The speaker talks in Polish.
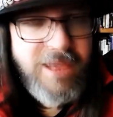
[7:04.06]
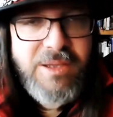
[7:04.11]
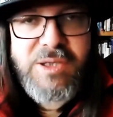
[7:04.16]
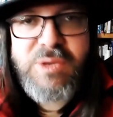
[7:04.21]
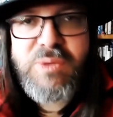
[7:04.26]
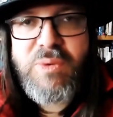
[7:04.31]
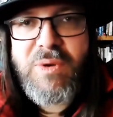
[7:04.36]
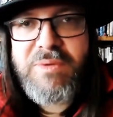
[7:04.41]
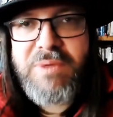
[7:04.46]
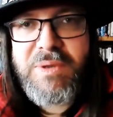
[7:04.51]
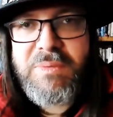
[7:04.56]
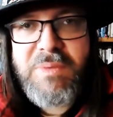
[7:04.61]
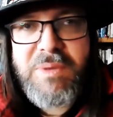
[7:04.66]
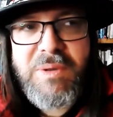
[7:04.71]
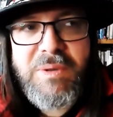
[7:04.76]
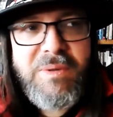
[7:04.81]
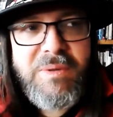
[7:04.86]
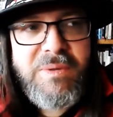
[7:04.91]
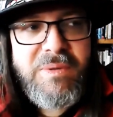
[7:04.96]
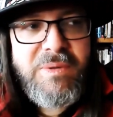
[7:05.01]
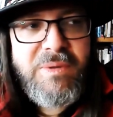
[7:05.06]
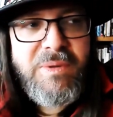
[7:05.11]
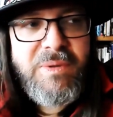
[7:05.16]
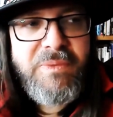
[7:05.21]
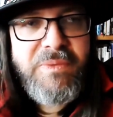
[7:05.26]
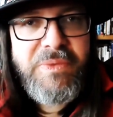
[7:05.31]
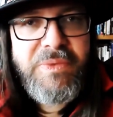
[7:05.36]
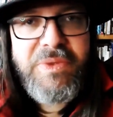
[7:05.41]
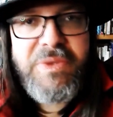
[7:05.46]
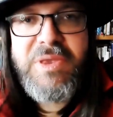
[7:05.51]
Słowem,
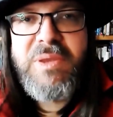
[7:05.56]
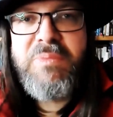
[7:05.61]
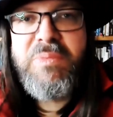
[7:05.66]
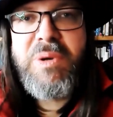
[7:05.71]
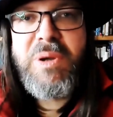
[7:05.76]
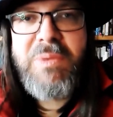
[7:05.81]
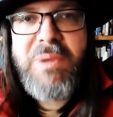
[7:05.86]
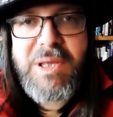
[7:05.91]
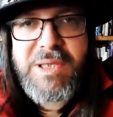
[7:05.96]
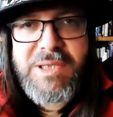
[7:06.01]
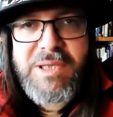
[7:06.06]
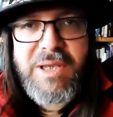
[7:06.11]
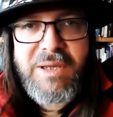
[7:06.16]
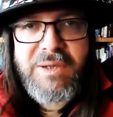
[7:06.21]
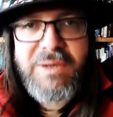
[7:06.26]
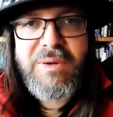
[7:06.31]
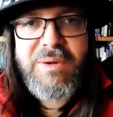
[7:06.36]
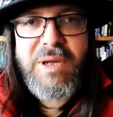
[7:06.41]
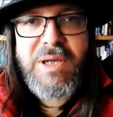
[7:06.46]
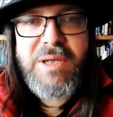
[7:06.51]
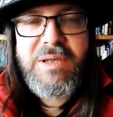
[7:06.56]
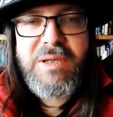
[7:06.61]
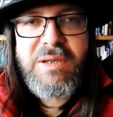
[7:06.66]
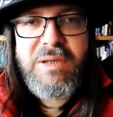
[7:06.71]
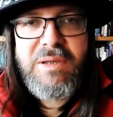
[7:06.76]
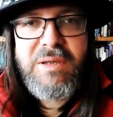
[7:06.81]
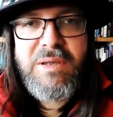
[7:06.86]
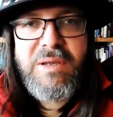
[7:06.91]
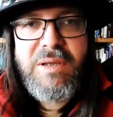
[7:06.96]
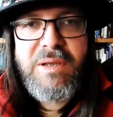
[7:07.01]
Dyplomacja, kochani.
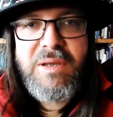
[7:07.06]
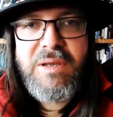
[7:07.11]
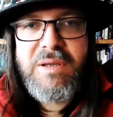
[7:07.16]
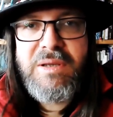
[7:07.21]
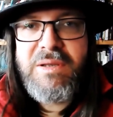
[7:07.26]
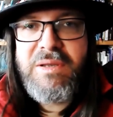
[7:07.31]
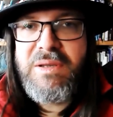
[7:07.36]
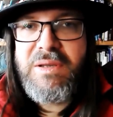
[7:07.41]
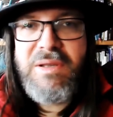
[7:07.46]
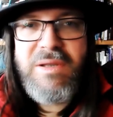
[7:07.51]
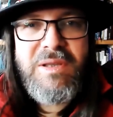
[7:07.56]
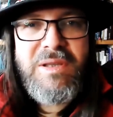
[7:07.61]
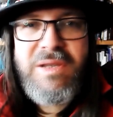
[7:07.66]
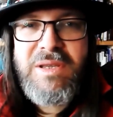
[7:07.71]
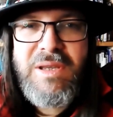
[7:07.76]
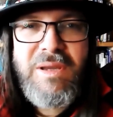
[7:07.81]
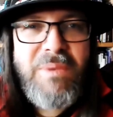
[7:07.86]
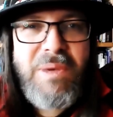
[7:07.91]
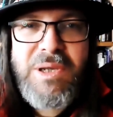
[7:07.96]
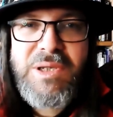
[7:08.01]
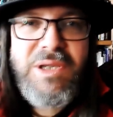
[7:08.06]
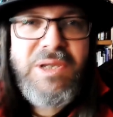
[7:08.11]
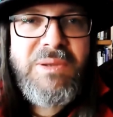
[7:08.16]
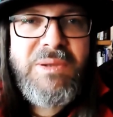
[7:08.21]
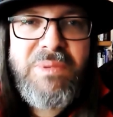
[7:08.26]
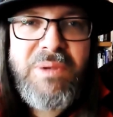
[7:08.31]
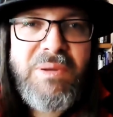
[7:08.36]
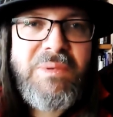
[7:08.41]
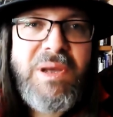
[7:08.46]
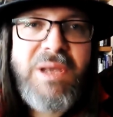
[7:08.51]
Nie macie
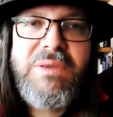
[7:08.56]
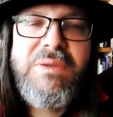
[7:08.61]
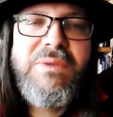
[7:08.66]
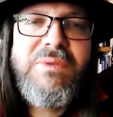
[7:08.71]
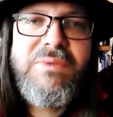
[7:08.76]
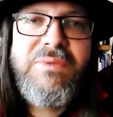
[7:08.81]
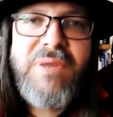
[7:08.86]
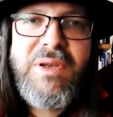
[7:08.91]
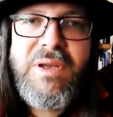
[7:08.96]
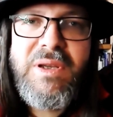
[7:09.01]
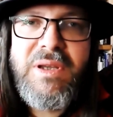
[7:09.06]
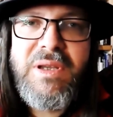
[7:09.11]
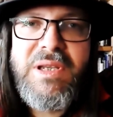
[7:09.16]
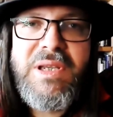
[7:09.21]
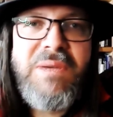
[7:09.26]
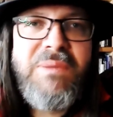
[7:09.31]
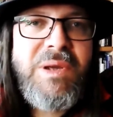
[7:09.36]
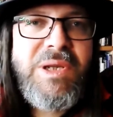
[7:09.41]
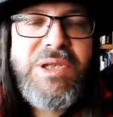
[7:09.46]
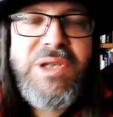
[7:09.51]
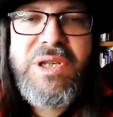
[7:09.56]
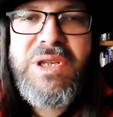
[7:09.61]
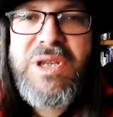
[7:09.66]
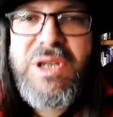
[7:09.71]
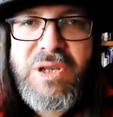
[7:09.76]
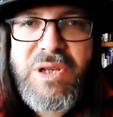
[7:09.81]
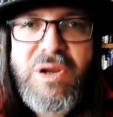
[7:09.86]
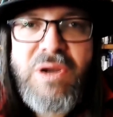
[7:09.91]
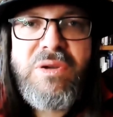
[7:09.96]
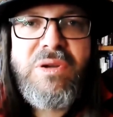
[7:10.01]
dyplomatów, nie macie
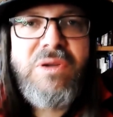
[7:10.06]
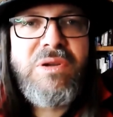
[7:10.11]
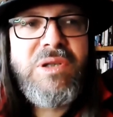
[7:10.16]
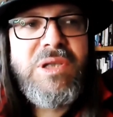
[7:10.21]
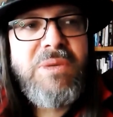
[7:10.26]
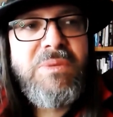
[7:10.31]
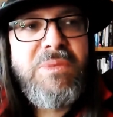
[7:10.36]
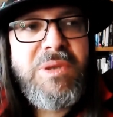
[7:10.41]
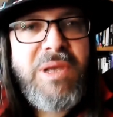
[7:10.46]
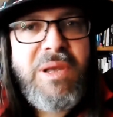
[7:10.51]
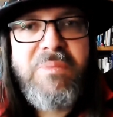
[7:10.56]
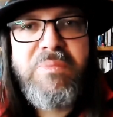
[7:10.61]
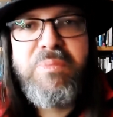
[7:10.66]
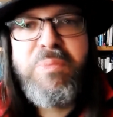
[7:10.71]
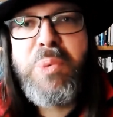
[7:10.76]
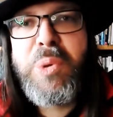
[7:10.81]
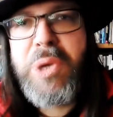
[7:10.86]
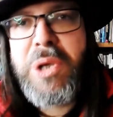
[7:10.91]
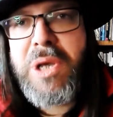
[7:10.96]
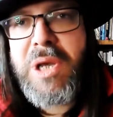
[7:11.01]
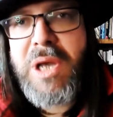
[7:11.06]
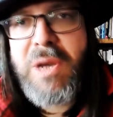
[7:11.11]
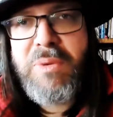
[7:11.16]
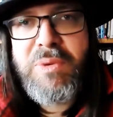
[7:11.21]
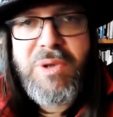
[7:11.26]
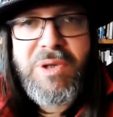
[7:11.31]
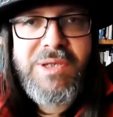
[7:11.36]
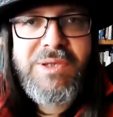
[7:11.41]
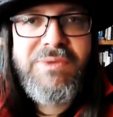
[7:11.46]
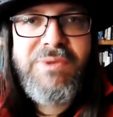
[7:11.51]
nikogo, kto by tam pojechał
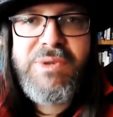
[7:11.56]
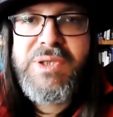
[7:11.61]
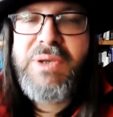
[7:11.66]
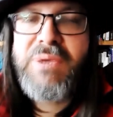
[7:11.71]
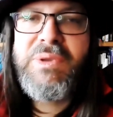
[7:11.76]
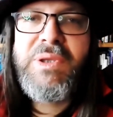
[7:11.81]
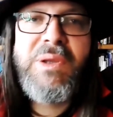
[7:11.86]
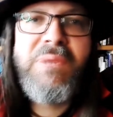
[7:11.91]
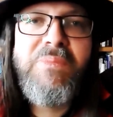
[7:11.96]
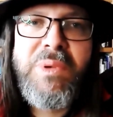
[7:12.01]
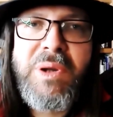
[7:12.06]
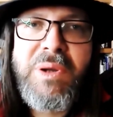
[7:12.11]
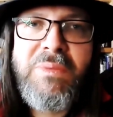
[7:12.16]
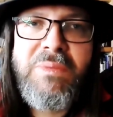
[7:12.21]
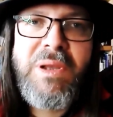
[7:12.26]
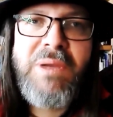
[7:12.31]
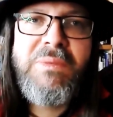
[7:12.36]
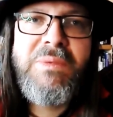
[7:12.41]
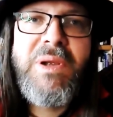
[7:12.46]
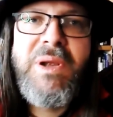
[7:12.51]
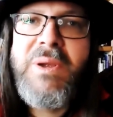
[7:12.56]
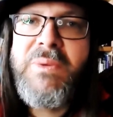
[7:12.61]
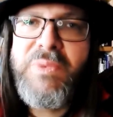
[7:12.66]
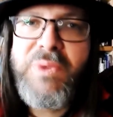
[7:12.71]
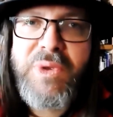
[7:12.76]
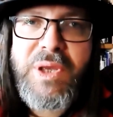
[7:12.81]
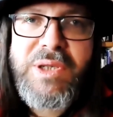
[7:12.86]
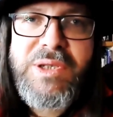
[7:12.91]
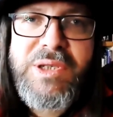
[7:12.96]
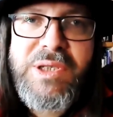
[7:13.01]
i rozwiązał ten problem,
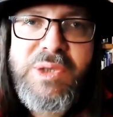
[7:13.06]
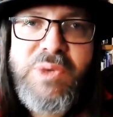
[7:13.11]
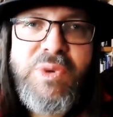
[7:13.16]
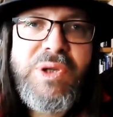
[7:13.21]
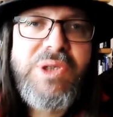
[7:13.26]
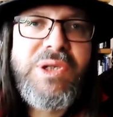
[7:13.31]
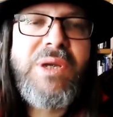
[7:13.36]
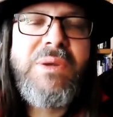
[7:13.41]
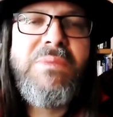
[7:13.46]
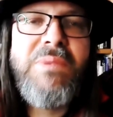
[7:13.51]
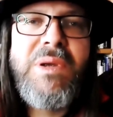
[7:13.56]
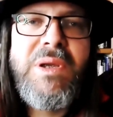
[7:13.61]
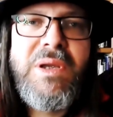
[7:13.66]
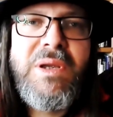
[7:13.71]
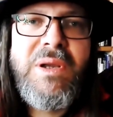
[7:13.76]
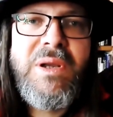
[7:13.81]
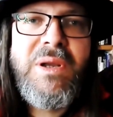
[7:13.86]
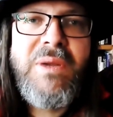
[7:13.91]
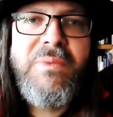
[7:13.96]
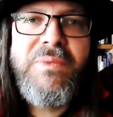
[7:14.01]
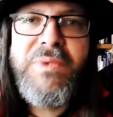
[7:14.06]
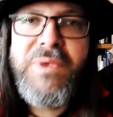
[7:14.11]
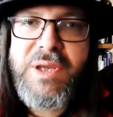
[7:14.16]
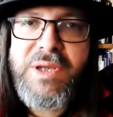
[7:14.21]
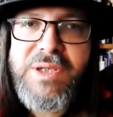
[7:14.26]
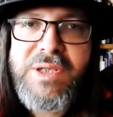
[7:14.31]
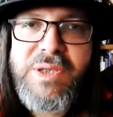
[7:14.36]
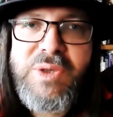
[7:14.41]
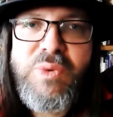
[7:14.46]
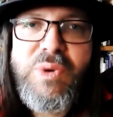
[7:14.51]
to ja się zgłaszam.
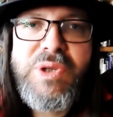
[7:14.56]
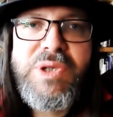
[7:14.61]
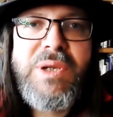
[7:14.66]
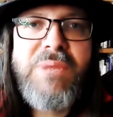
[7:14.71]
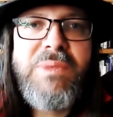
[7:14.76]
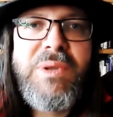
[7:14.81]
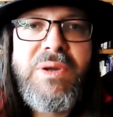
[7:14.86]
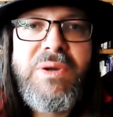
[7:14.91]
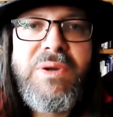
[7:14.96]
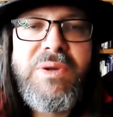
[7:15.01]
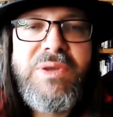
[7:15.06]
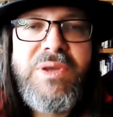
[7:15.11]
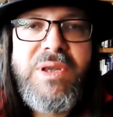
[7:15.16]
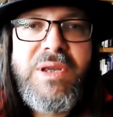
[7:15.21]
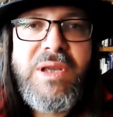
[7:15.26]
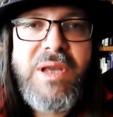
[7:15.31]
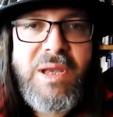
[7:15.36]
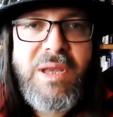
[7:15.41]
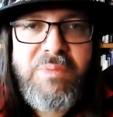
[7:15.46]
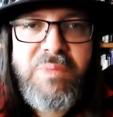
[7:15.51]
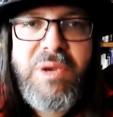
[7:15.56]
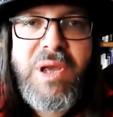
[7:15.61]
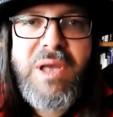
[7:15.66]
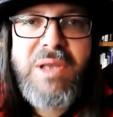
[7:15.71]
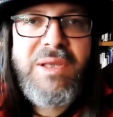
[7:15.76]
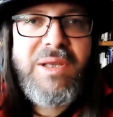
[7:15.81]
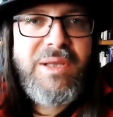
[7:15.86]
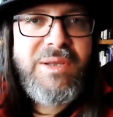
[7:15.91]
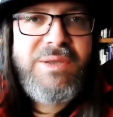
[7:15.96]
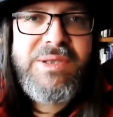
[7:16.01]
Ja się zgłaszam na ochotnika. Jak
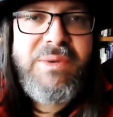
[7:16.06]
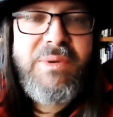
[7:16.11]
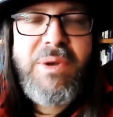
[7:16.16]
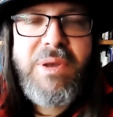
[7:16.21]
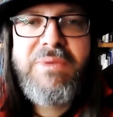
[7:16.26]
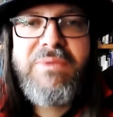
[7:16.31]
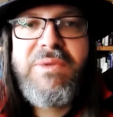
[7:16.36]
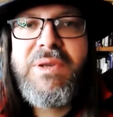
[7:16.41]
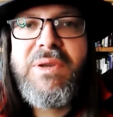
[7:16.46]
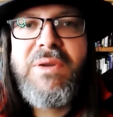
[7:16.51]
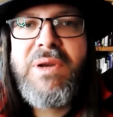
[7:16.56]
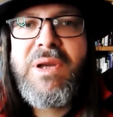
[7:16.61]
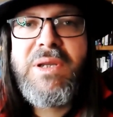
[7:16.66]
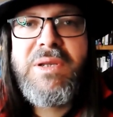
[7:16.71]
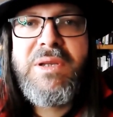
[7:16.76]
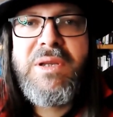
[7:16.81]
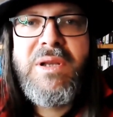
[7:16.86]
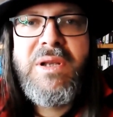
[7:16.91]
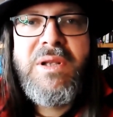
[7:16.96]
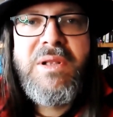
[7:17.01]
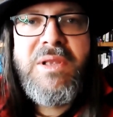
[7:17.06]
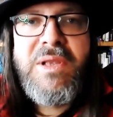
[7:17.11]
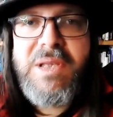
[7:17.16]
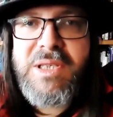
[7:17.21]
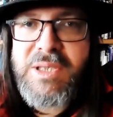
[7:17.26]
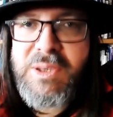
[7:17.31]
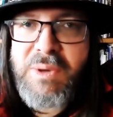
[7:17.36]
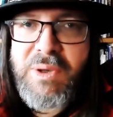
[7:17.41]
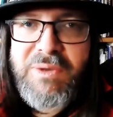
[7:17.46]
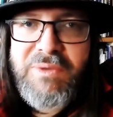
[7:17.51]
pojadę, ja to załatwię, kochani.
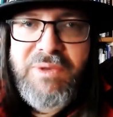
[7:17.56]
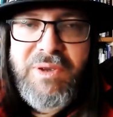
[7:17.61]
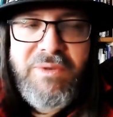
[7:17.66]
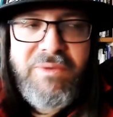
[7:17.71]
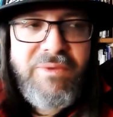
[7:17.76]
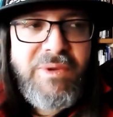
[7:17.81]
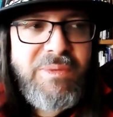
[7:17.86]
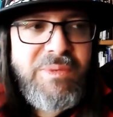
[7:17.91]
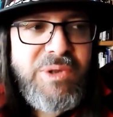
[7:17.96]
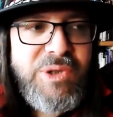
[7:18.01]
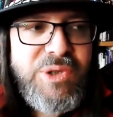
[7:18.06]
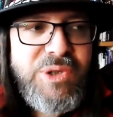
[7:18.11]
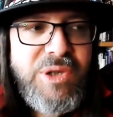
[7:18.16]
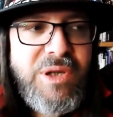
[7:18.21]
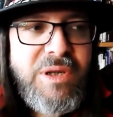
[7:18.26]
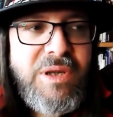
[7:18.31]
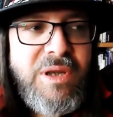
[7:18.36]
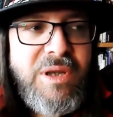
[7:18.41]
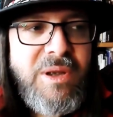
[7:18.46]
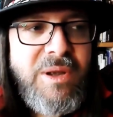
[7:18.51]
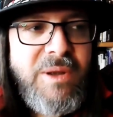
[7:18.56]
Załatwię wam jeszcze